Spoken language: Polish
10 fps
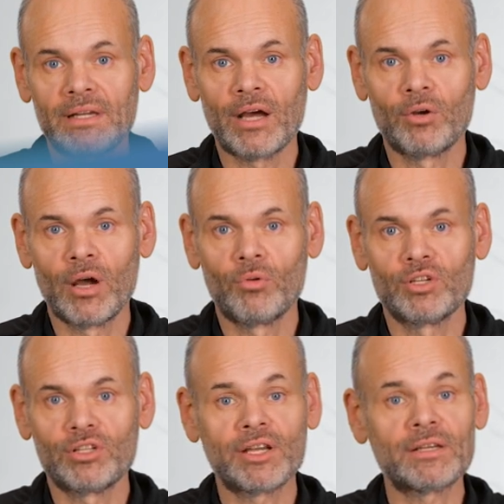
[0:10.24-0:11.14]
Jako
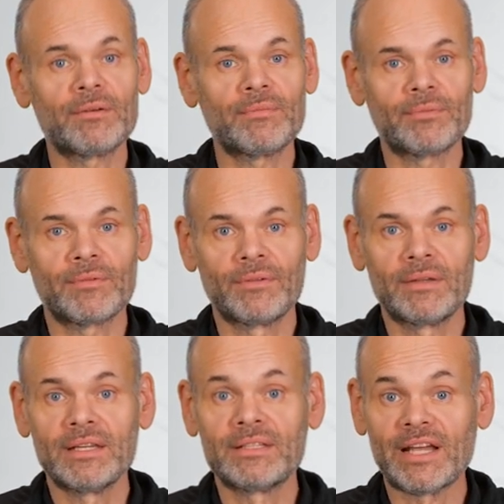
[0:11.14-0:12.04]
nauczyciel,
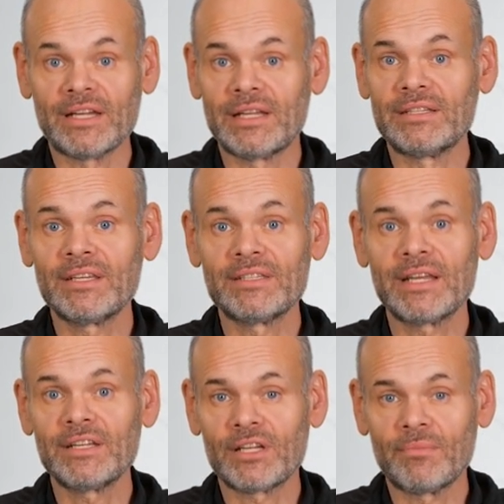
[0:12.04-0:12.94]
internet jest
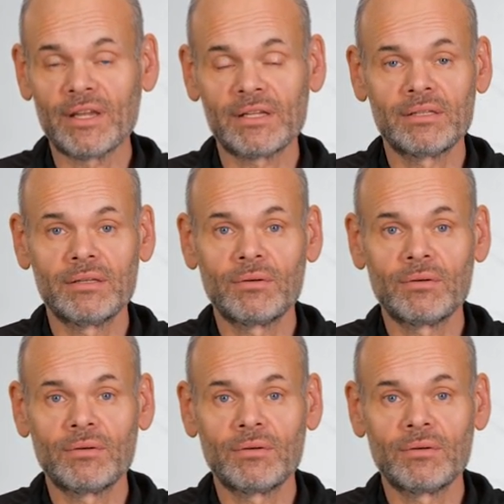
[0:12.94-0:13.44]
dla Ciebie